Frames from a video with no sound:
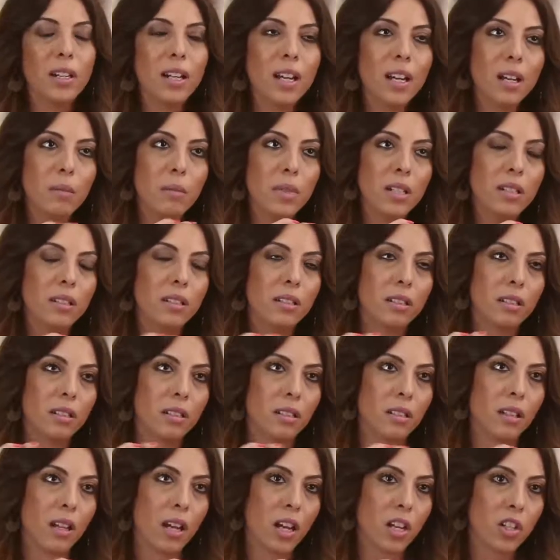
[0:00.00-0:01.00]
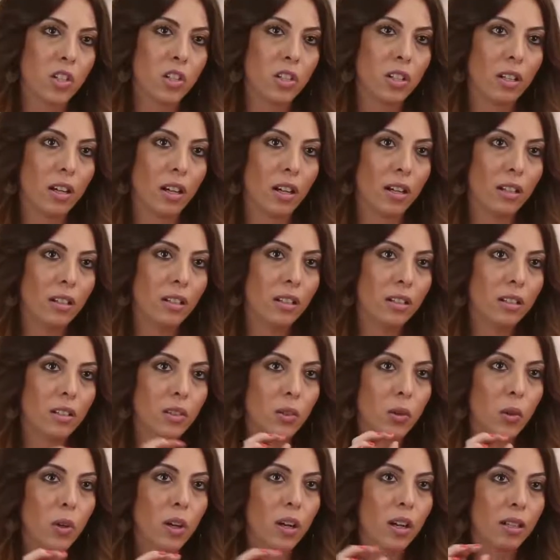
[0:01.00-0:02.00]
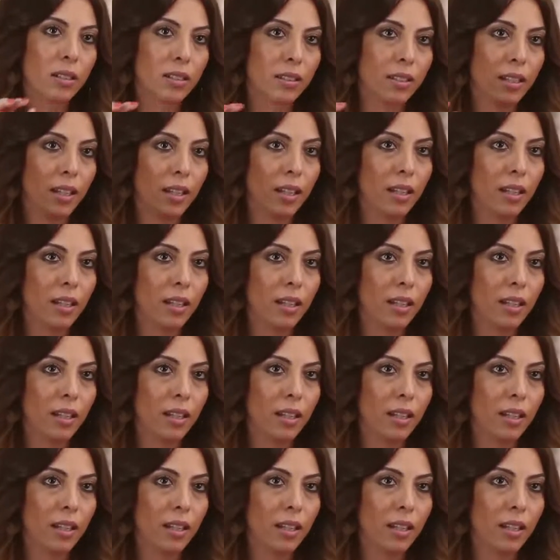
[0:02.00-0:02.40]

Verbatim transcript: فأنا عملت هاشتاج نقاد